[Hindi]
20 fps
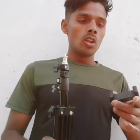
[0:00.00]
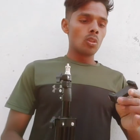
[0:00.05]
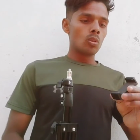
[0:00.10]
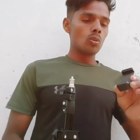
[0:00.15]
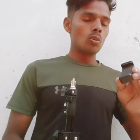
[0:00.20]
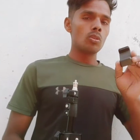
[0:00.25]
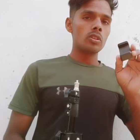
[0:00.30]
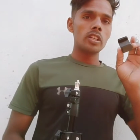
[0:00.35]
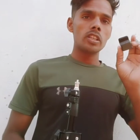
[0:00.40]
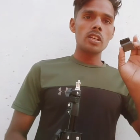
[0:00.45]

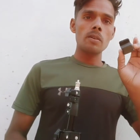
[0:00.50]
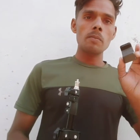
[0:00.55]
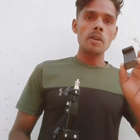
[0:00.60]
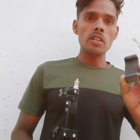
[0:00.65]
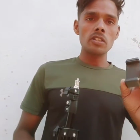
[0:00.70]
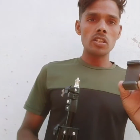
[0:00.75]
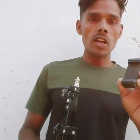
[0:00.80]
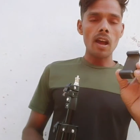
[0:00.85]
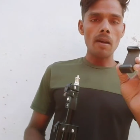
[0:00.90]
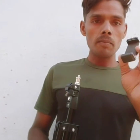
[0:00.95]
तो देखिए
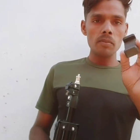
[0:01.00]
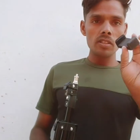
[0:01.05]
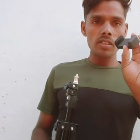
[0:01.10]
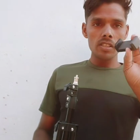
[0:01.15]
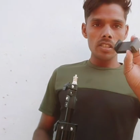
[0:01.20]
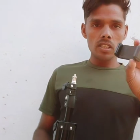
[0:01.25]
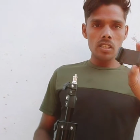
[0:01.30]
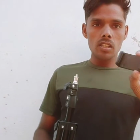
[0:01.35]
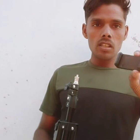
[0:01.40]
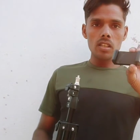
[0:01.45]
फ्रेंड्स आप
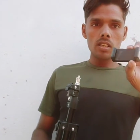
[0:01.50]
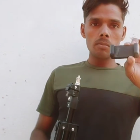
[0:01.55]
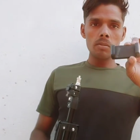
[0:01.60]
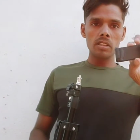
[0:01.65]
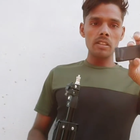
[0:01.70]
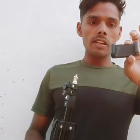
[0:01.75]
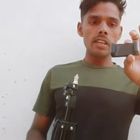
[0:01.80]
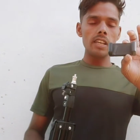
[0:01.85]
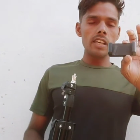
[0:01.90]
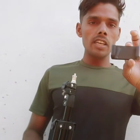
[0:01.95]

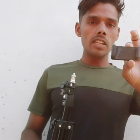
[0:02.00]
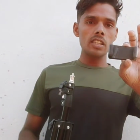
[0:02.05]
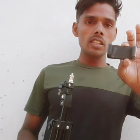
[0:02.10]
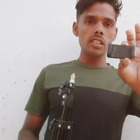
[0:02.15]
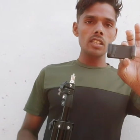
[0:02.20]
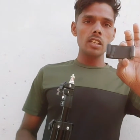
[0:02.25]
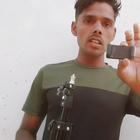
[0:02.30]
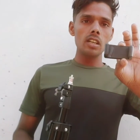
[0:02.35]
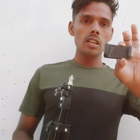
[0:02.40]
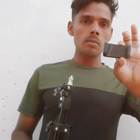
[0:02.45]
मतलब एक
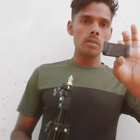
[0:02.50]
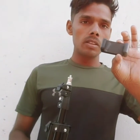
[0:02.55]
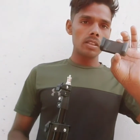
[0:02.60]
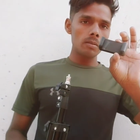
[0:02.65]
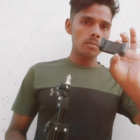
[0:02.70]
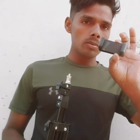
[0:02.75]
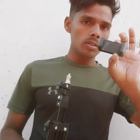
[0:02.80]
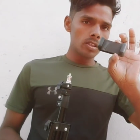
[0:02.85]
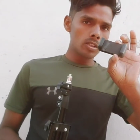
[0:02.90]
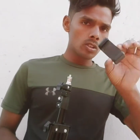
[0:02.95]
ही
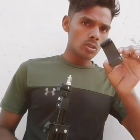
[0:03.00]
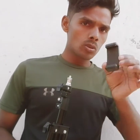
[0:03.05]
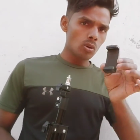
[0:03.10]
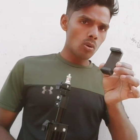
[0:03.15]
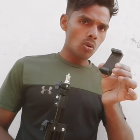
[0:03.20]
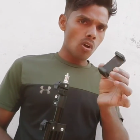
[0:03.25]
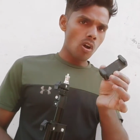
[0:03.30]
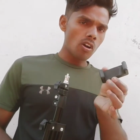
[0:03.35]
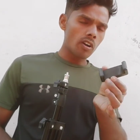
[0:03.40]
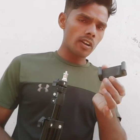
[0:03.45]
मतलब जो
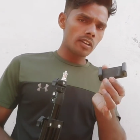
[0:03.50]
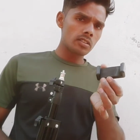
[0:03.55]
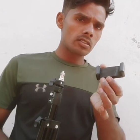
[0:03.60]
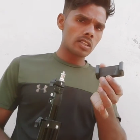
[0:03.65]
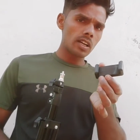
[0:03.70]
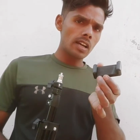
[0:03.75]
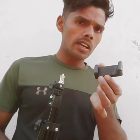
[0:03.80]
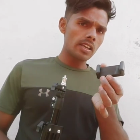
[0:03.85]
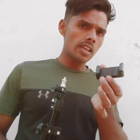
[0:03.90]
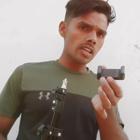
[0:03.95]
लॉक है
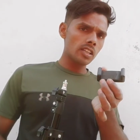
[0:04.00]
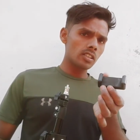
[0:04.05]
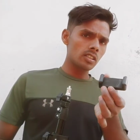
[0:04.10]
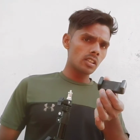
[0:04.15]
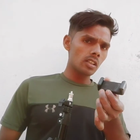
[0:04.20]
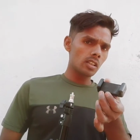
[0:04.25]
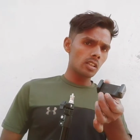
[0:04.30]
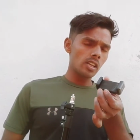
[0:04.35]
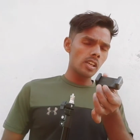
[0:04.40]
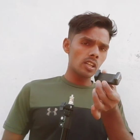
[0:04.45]
इसका एक
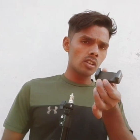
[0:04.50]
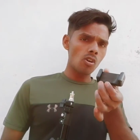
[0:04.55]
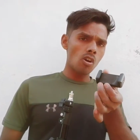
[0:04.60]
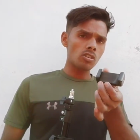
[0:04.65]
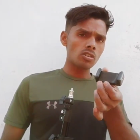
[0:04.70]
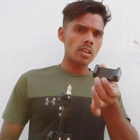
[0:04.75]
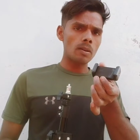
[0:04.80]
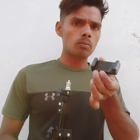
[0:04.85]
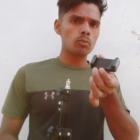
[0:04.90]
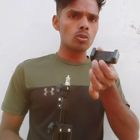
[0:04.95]
एक लॉक
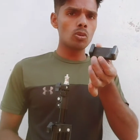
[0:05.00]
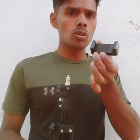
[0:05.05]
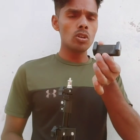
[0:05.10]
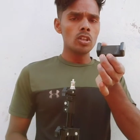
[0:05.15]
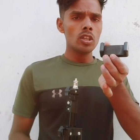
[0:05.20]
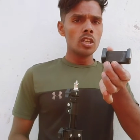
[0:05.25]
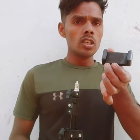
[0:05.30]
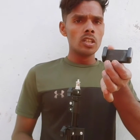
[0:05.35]
से आप दो